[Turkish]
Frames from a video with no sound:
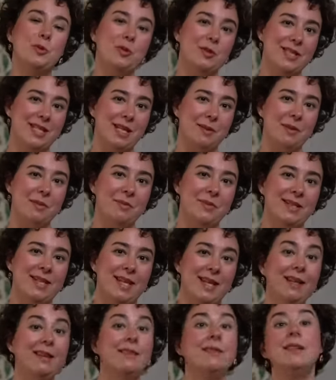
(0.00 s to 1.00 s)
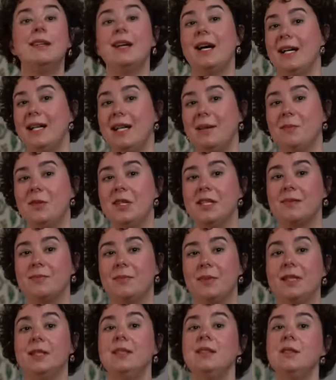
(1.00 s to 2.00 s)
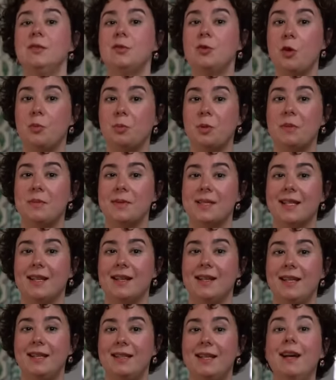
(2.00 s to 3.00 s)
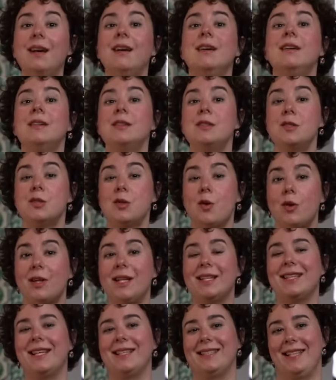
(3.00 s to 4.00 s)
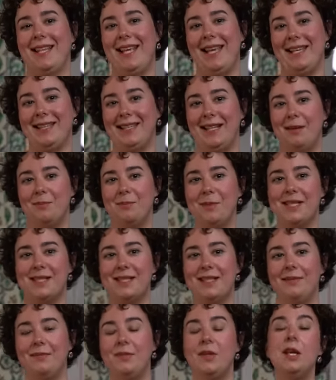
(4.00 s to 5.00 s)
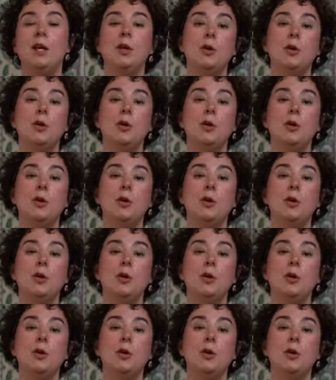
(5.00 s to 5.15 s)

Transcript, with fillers: Bunun sebebi de harem kısmının Topkapı Sarayı'na sonradan eklenmesi.